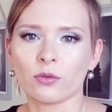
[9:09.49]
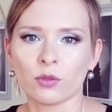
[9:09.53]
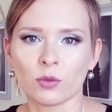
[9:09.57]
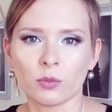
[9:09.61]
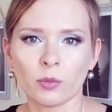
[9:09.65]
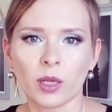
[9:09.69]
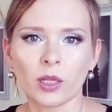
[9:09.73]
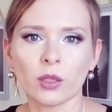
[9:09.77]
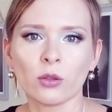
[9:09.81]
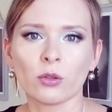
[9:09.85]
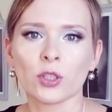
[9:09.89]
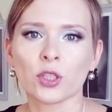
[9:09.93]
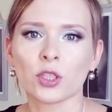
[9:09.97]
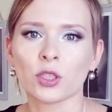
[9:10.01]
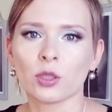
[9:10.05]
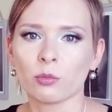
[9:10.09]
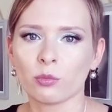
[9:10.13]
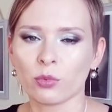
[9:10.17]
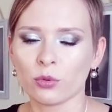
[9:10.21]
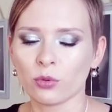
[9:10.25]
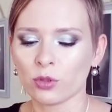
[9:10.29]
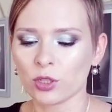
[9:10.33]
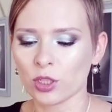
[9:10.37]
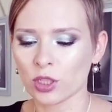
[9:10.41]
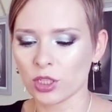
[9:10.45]
вот
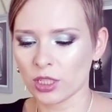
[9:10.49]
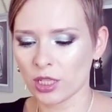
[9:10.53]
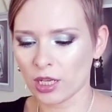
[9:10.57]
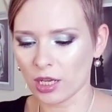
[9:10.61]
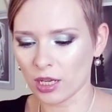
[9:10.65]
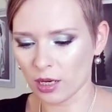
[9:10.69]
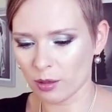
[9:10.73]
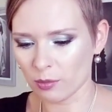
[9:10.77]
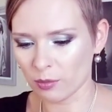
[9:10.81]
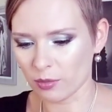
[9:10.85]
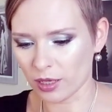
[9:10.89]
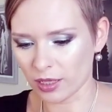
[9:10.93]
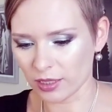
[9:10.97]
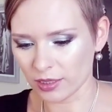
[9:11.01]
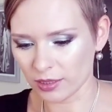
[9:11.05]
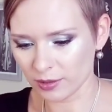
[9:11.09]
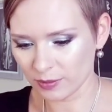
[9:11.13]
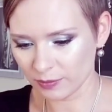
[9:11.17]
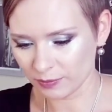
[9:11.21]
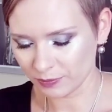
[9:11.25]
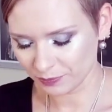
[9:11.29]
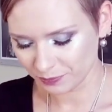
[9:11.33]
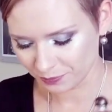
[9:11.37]
молочно-булочный аромат.